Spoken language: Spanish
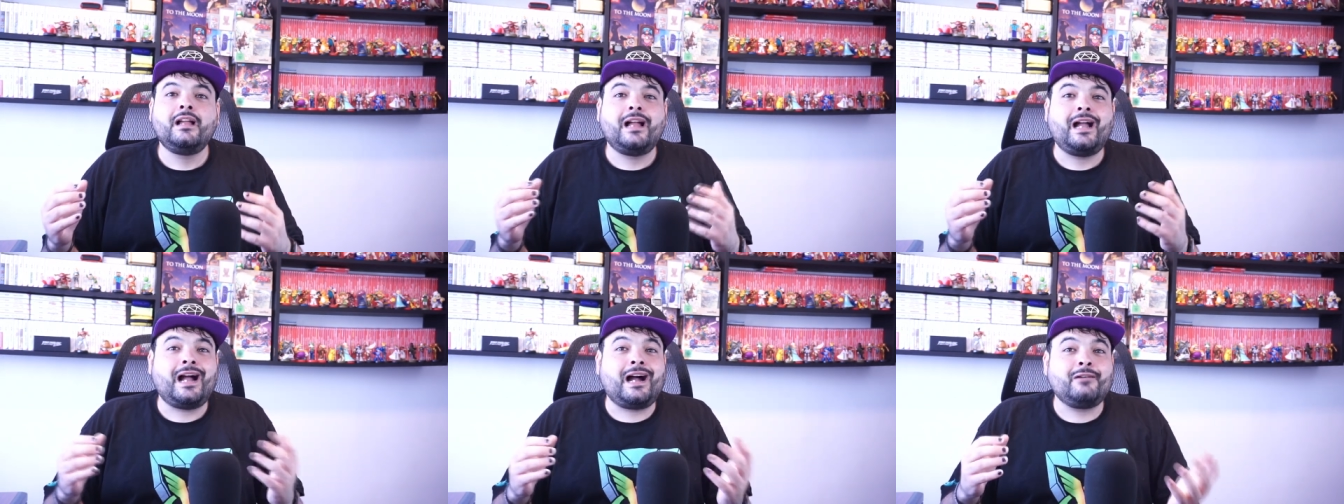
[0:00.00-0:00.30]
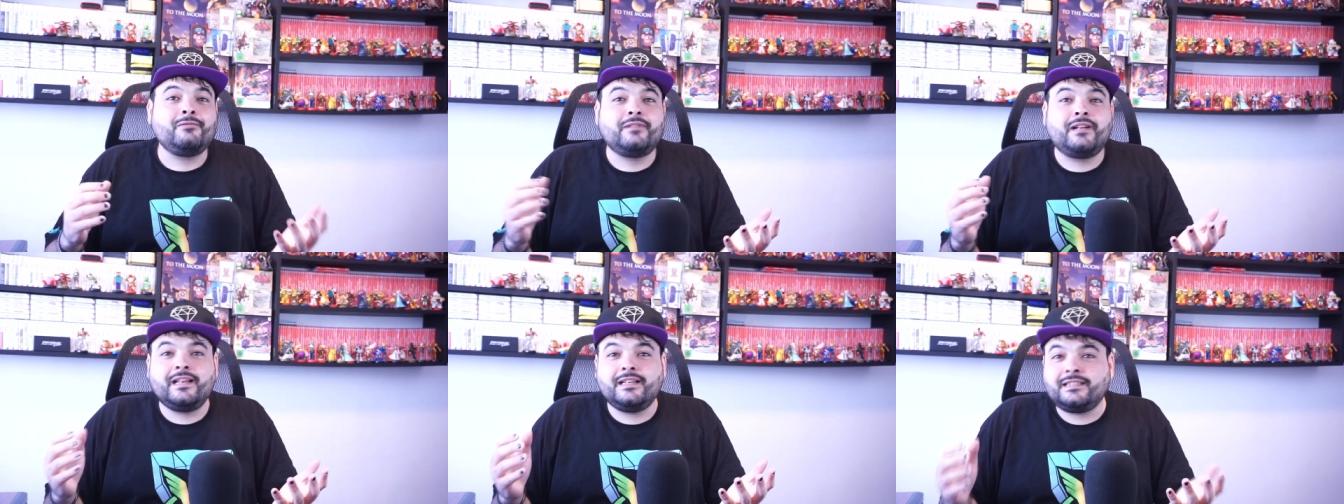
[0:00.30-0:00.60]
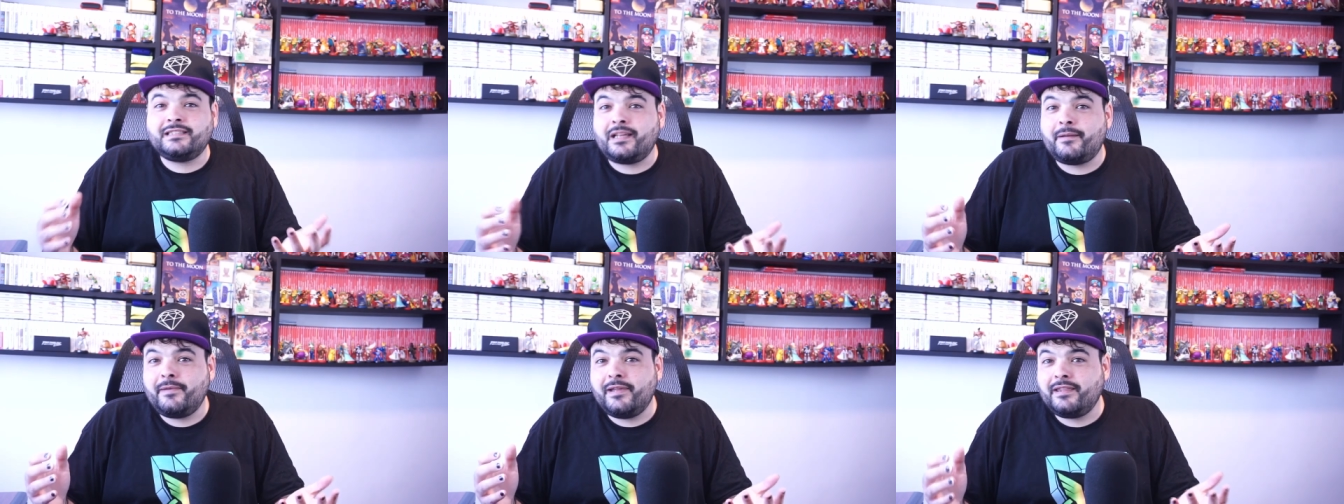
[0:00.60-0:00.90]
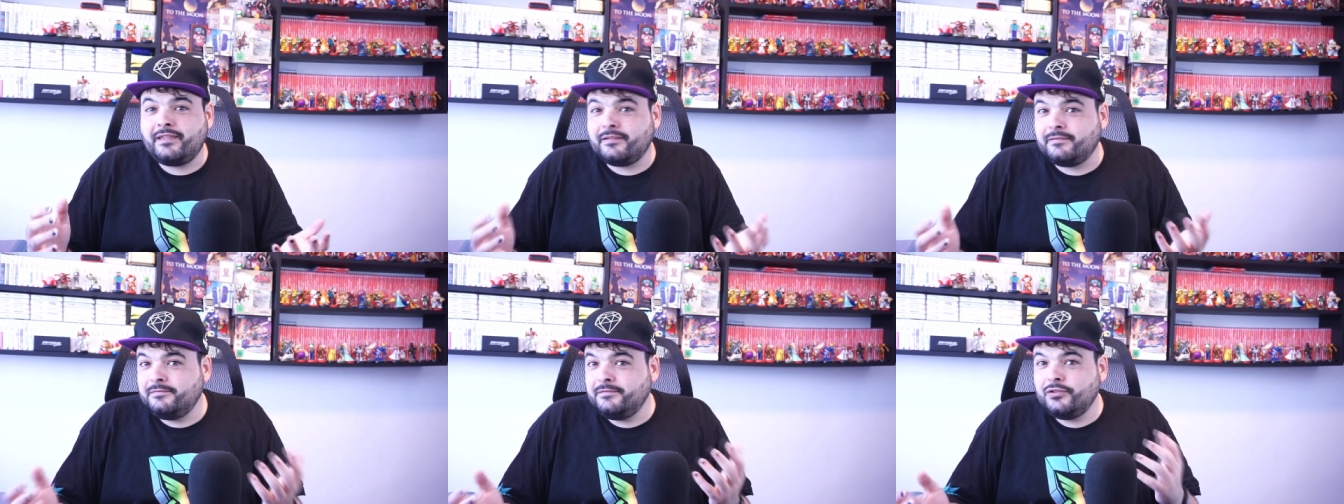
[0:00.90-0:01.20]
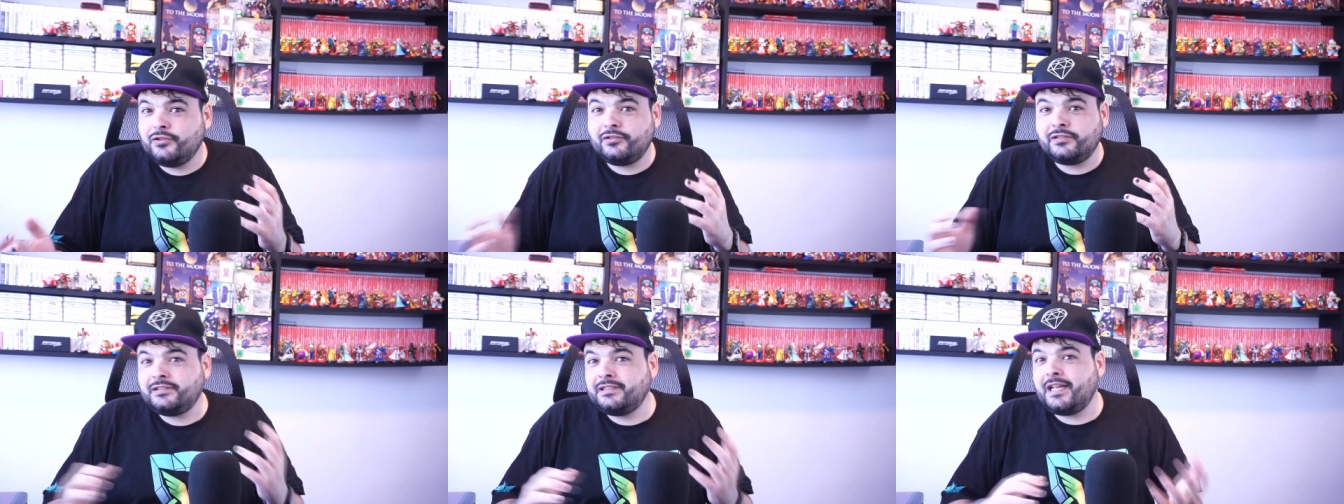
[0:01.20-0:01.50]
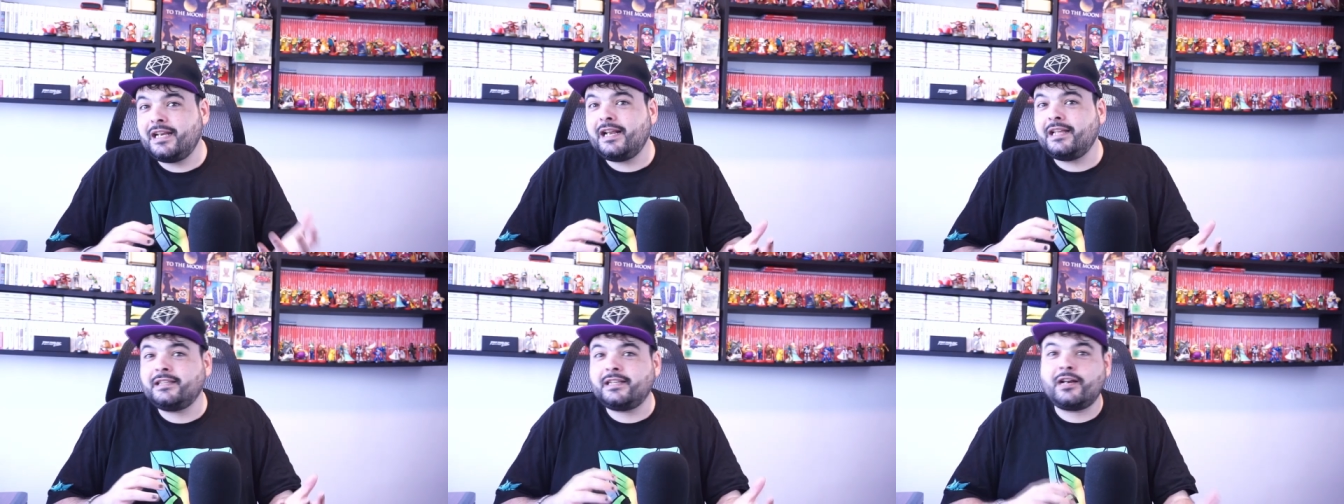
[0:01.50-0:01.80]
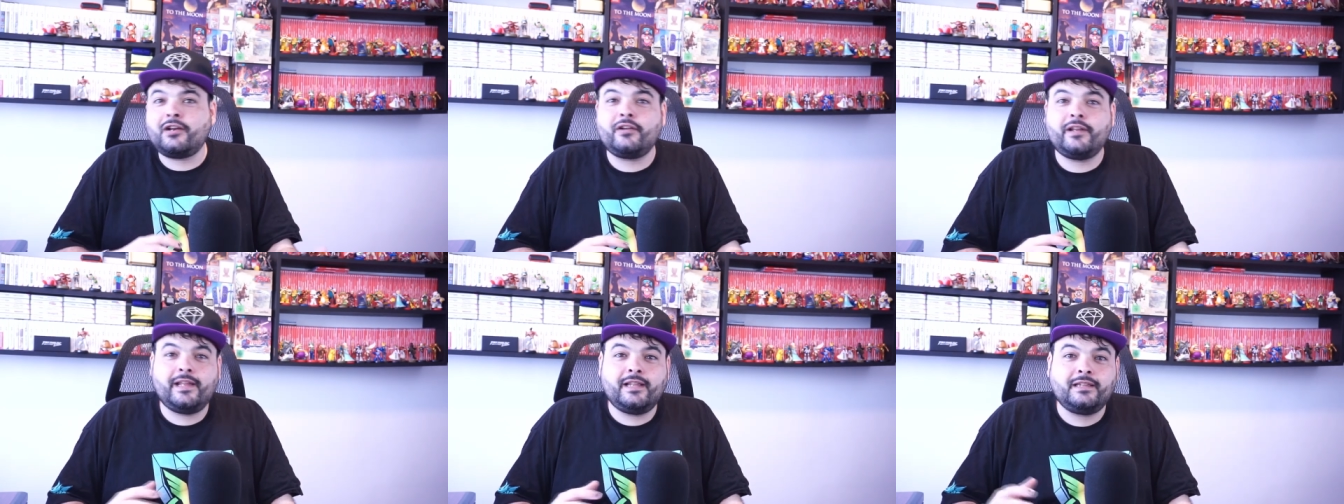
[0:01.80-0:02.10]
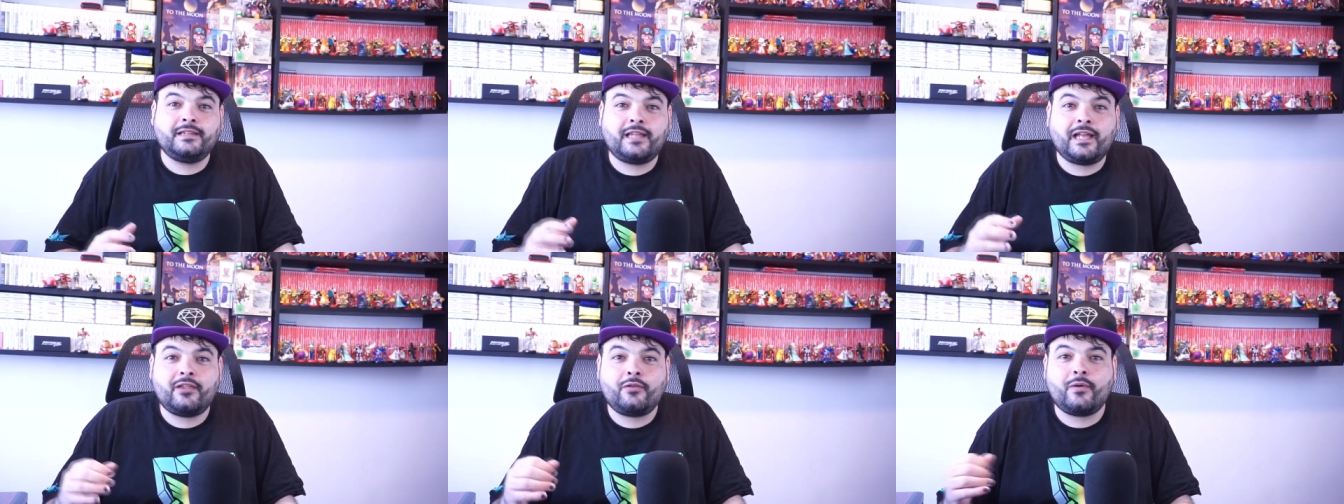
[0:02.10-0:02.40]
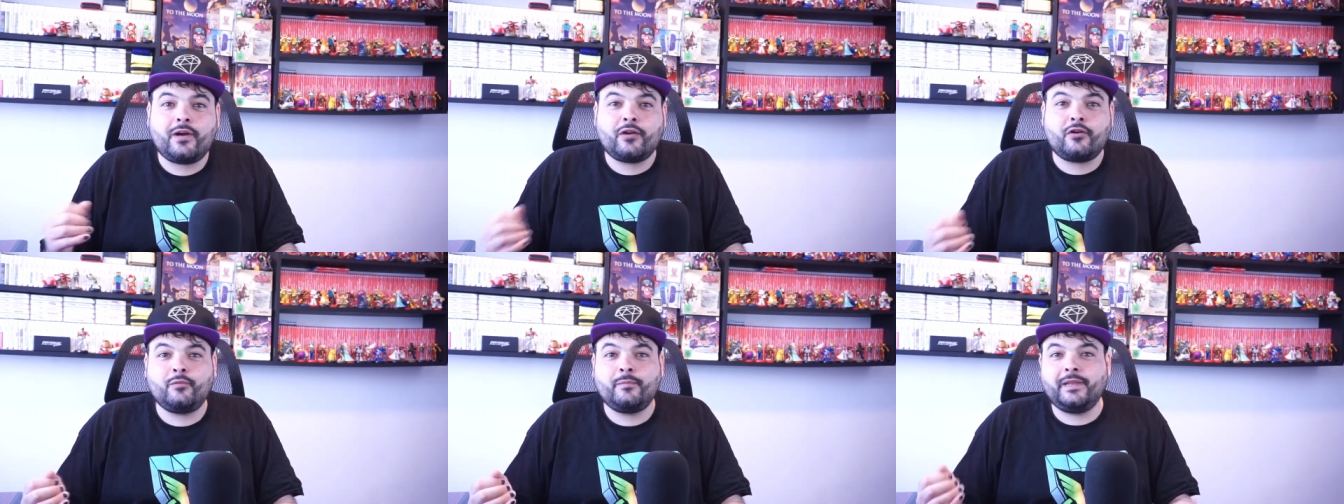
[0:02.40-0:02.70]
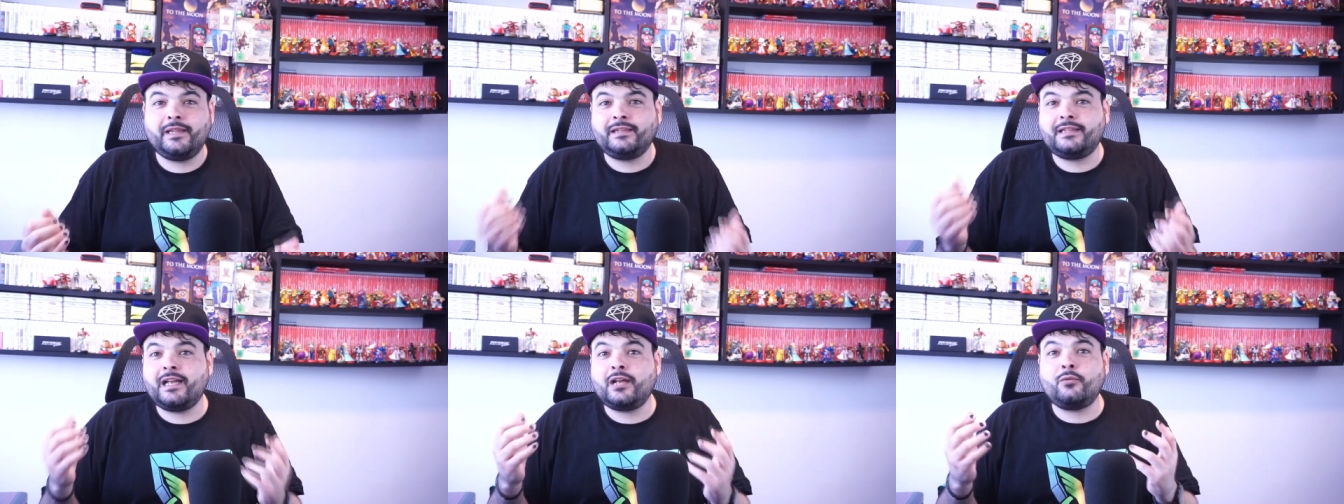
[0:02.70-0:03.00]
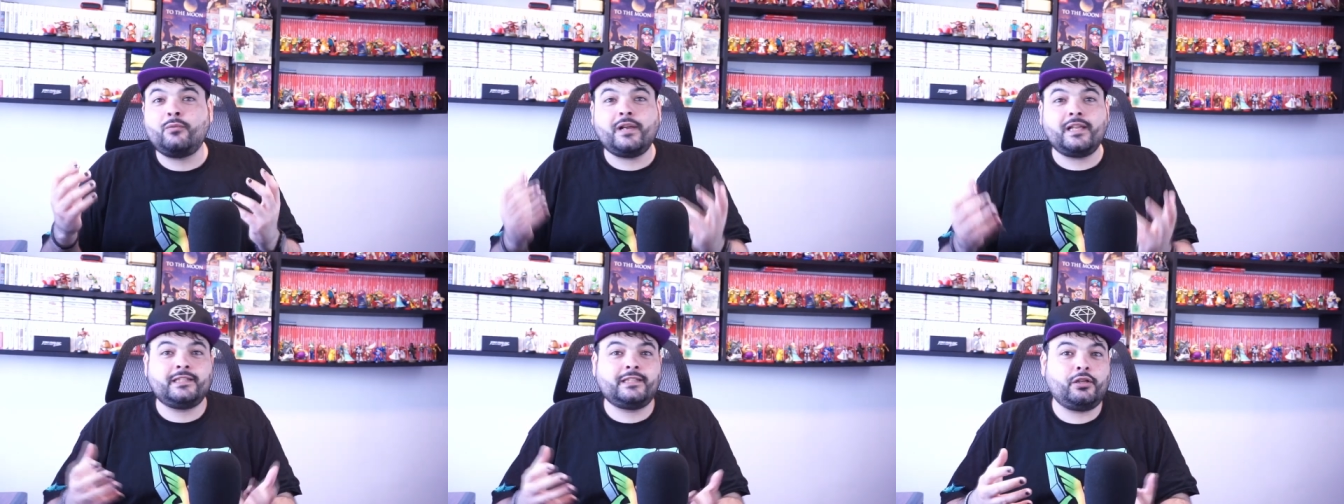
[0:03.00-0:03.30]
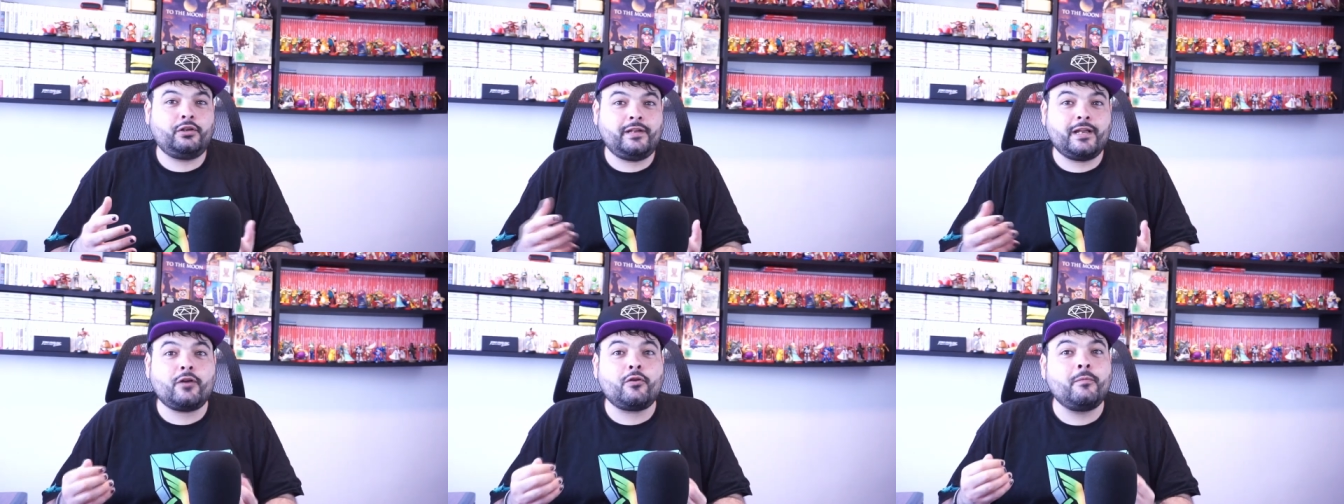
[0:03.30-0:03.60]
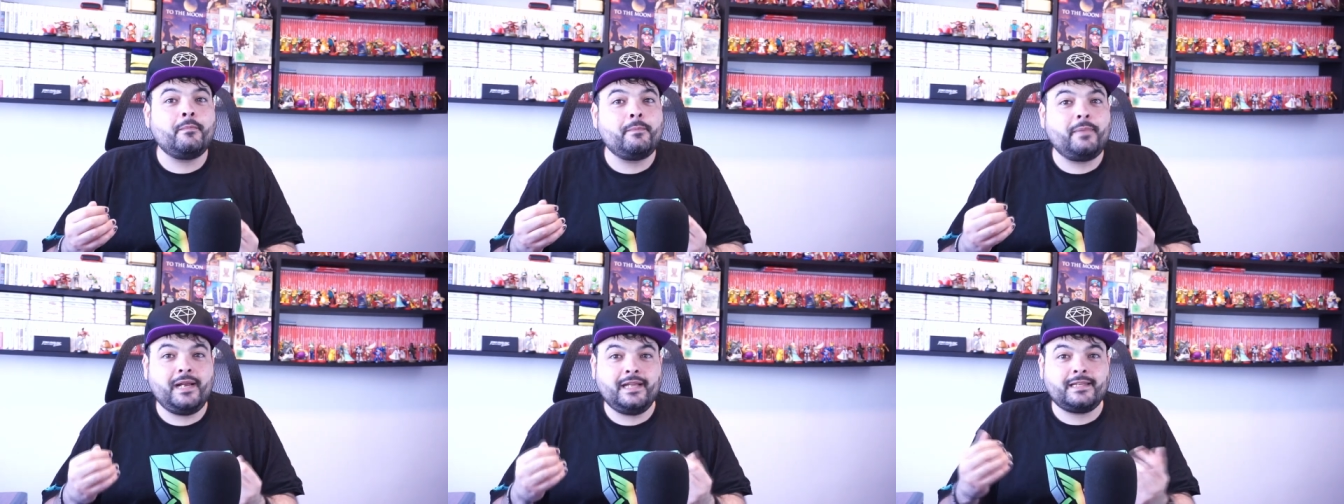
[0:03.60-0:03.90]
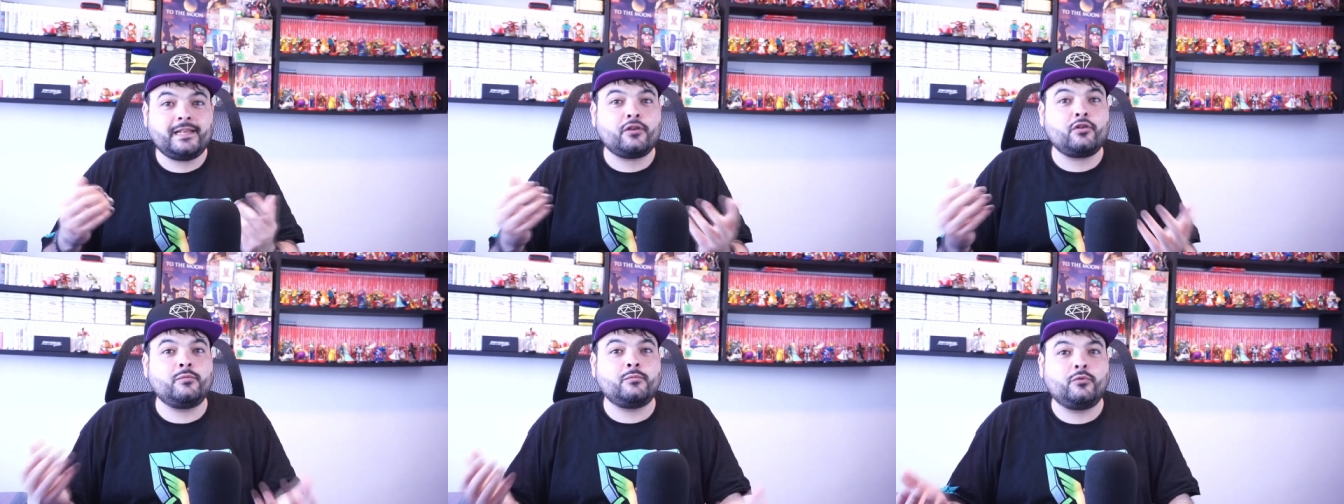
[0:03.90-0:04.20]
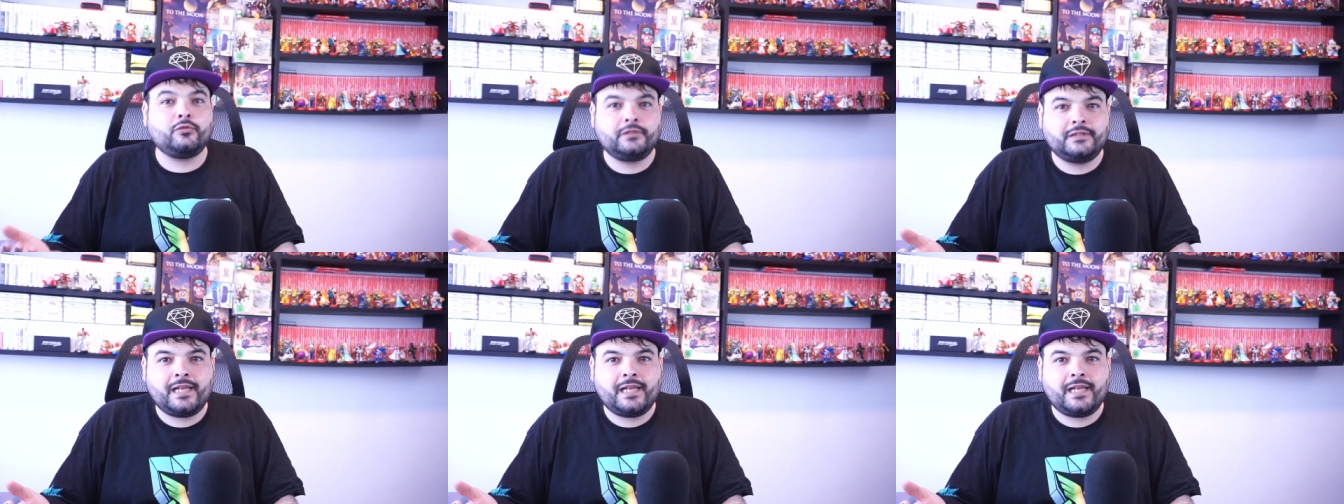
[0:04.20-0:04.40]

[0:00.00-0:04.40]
Aunque esta vez no estará tan orientado a comentar una teoría completa como